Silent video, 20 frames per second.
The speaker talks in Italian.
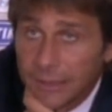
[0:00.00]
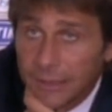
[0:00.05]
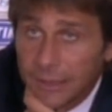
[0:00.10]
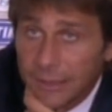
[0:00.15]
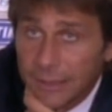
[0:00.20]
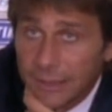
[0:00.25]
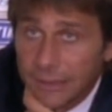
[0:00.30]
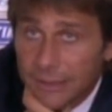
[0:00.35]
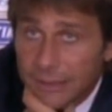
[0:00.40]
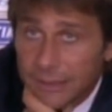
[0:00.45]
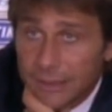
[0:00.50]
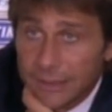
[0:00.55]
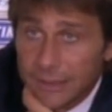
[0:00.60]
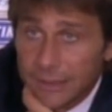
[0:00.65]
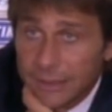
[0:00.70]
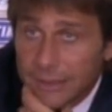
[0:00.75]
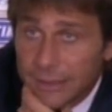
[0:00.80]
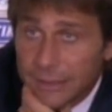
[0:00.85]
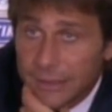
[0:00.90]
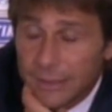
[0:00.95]
e la fame che
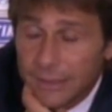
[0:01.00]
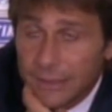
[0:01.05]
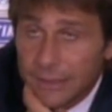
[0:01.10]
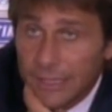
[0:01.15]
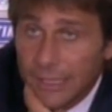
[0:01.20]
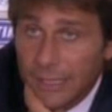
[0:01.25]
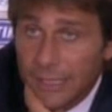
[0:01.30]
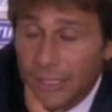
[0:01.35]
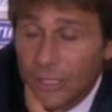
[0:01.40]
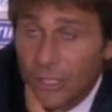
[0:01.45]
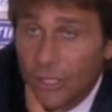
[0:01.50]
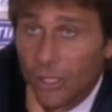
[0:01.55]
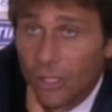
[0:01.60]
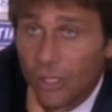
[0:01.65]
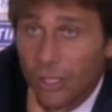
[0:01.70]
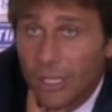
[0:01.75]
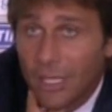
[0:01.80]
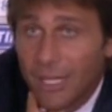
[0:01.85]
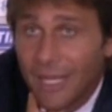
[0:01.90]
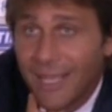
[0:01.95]
manca?
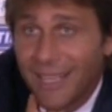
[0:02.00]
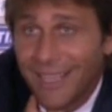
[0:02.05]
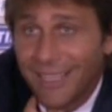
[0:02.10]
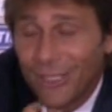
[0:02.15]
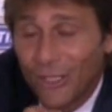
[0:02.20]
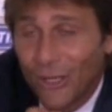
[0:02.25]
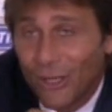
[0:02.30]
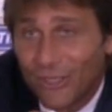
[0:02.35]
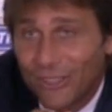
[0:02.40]
No,